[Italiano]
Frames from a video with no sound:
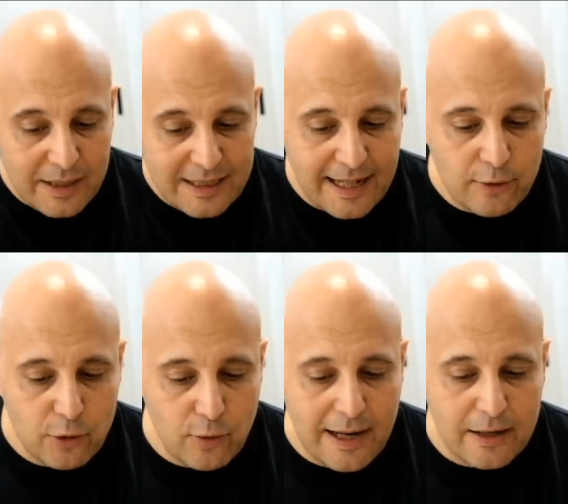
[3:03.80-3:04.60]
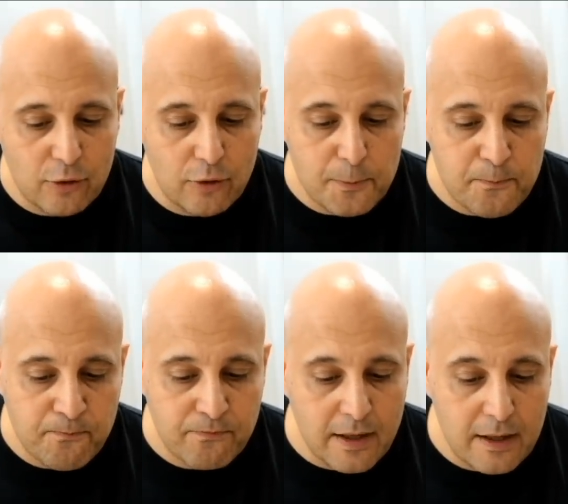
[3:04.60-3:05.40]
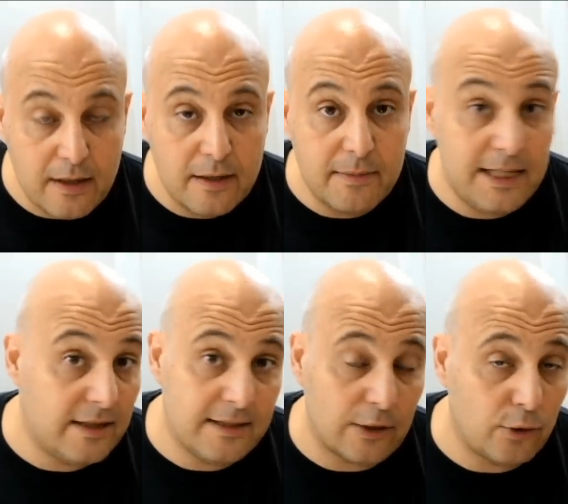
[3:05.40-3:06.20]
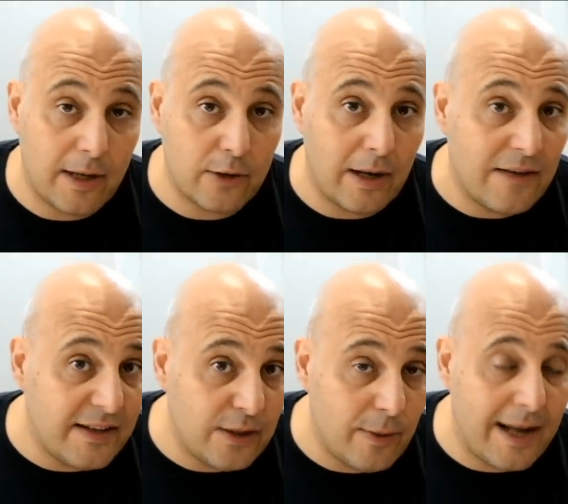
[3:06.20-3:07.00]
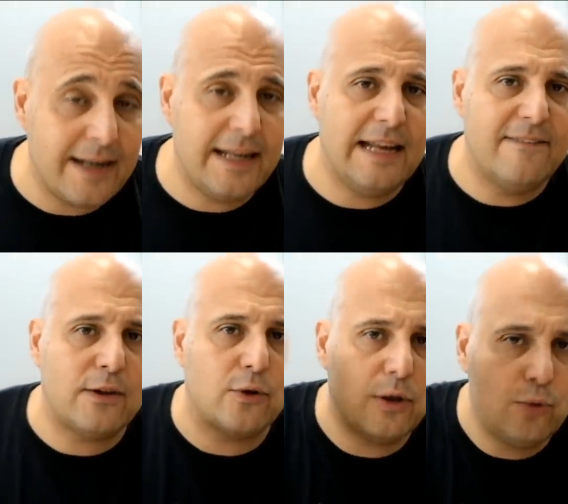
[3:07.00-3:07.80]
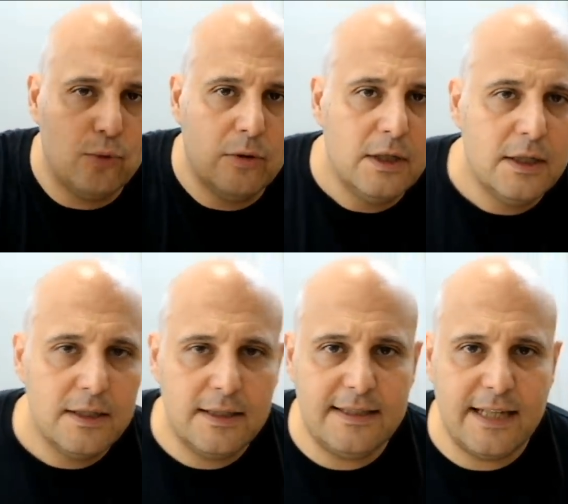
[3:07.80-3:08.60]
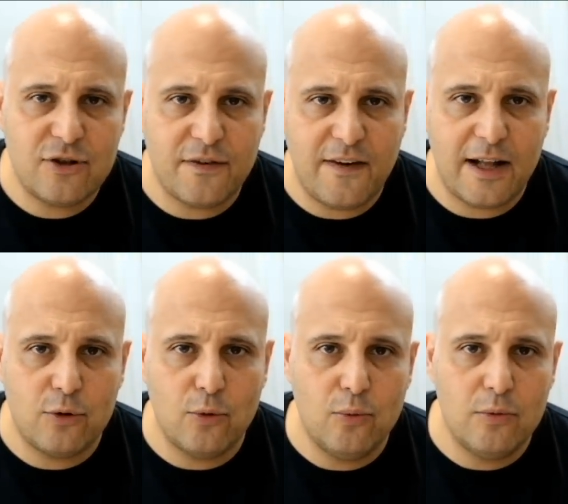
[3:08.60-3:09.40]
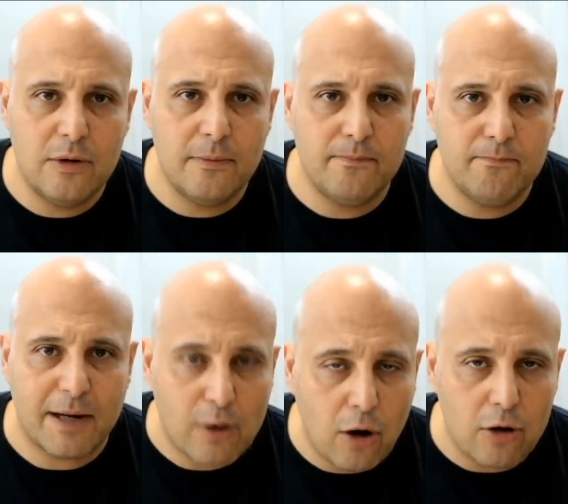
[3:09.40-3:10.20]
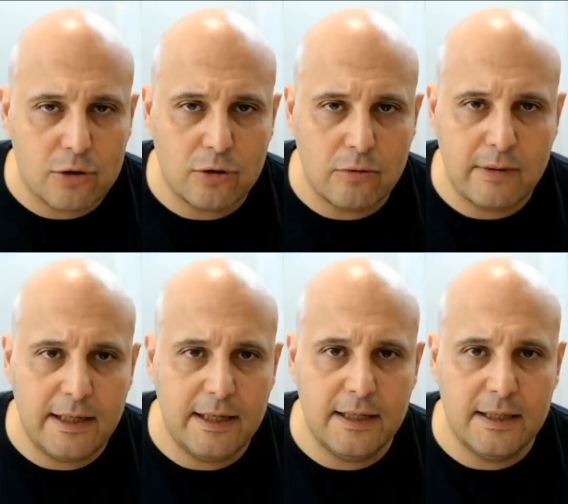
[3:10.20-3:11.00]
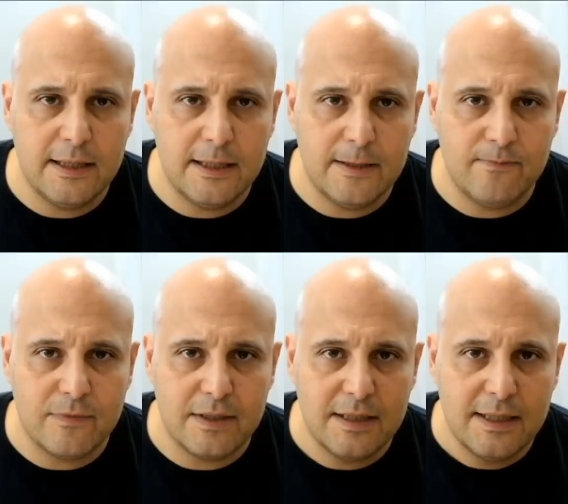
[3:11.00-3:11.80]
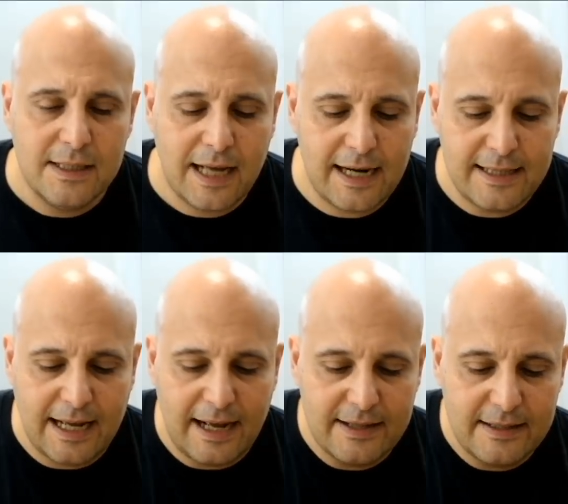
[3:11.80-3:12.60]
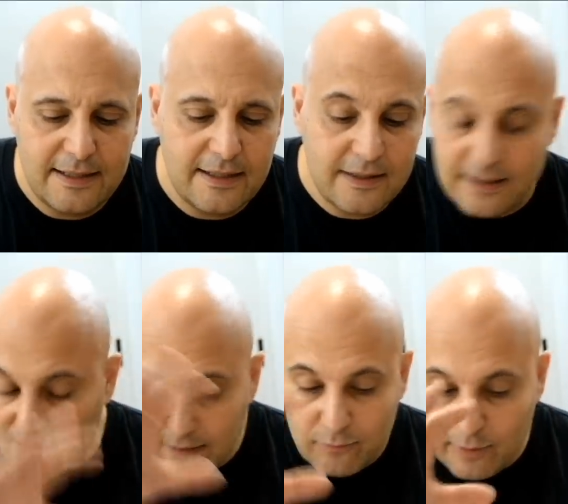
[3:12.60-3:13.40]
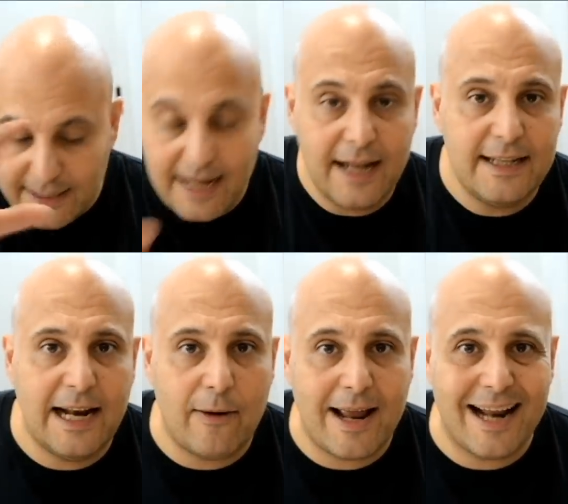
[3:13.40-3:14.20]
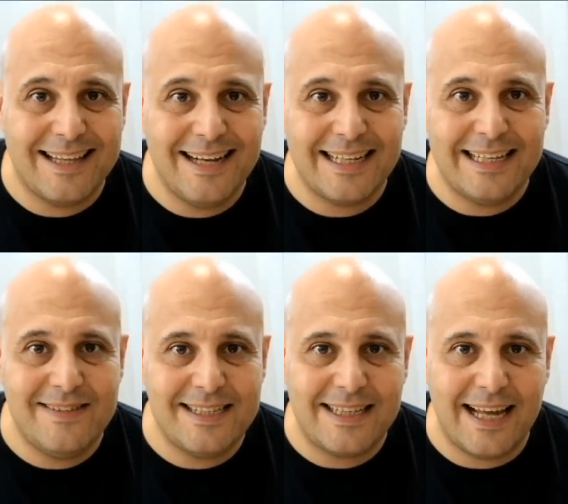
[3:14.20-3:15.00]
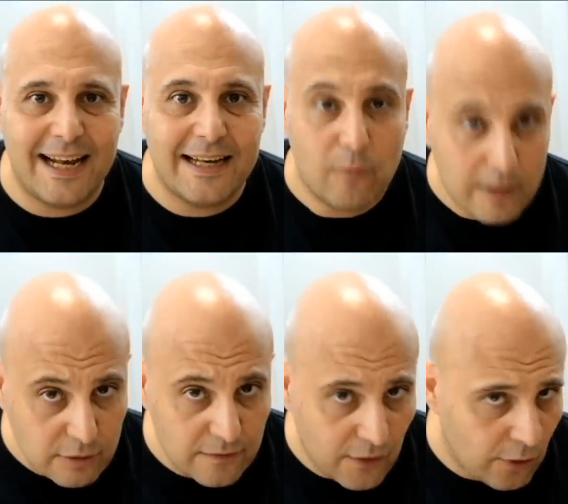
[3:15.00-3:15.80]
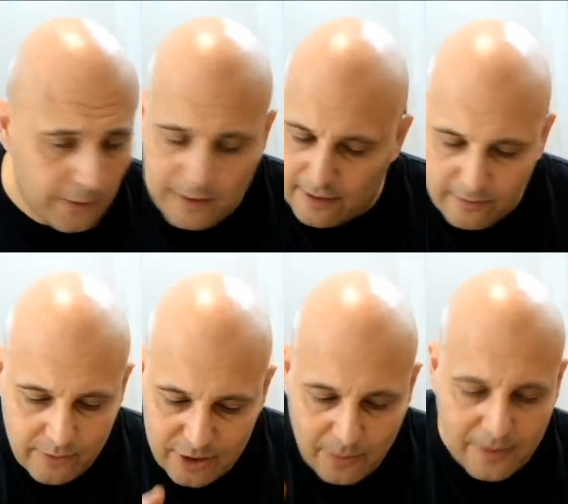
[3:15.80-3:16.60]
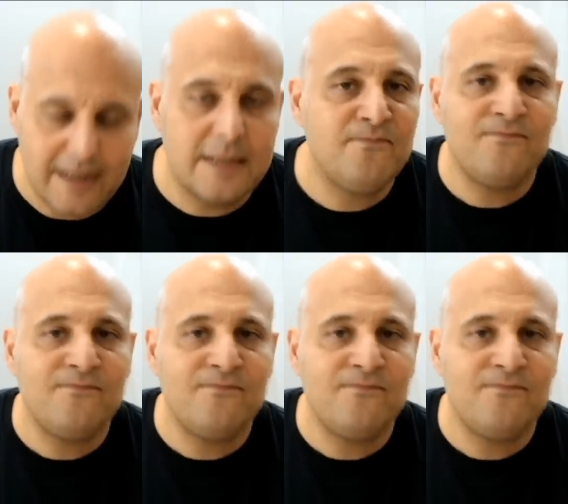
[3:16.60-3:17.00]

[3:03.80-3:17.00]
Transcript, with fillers: Intanto Edoardo, mh, mm, eh, intanto Edoardo hai 22 anni, il fatto che tu ti sia già fatto un mm, percorso, quindi ehm, all'età di, di, di un'idea di laurearti all'età di 27 anni, questo ti fa onore, quindi diciamo che